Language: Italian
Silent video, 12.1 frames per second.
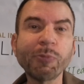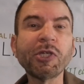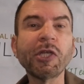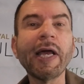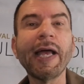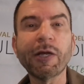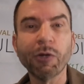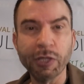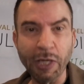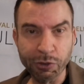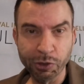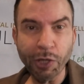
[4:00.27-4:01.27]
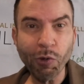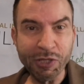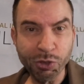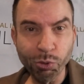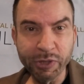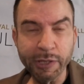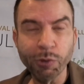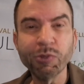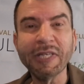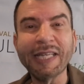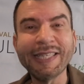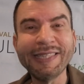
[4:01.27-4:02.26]
bisogna, ecco, dico a tutti,
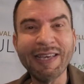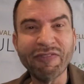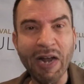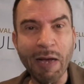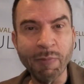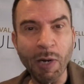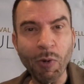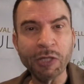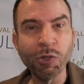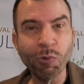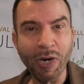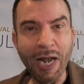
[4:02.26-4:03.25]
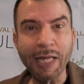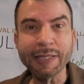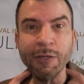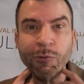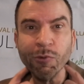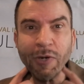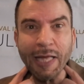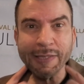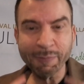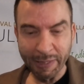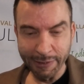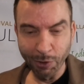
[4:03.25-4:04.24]
usate il diaframma quando urlate, non
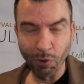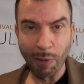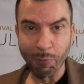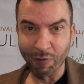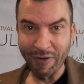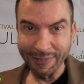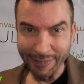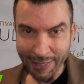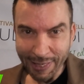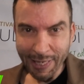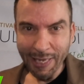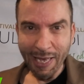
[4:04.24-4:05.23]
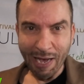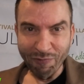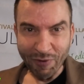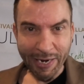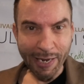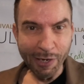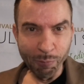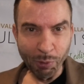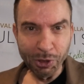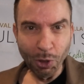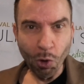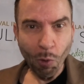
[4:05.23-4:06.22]
urlate mai di gola, provate a fare anche un po'
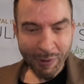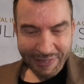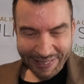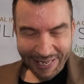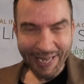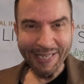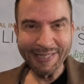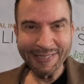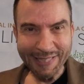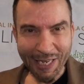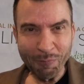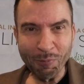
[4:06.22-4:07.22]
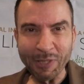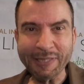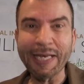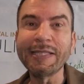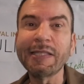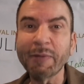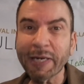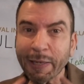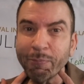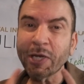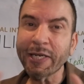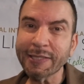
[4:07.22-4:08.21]
di locopedia e di stare un po' attenti
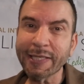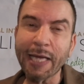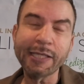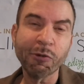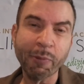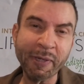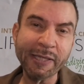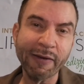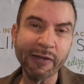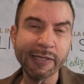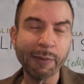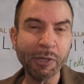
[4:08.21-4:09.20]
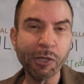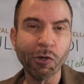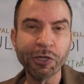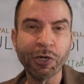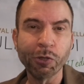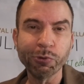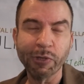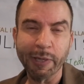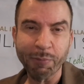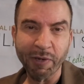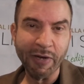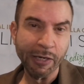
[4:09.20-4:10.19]
perché poi rischiate come me di avere dei piccoli noduli
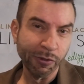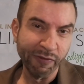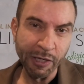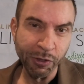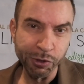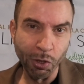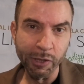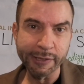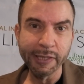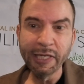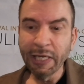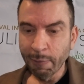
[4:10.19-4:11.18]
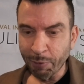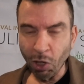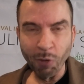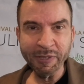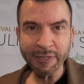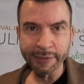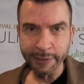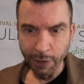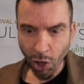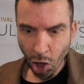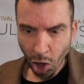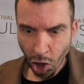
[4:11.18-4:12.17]
che poi vanno, vanno tolti. Però come sentite...
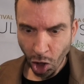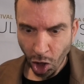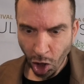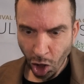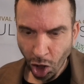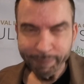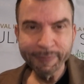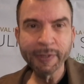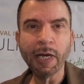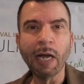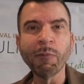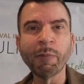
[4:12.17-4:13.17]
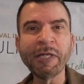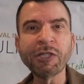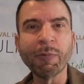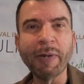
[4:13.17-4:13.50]
Oh! al momento,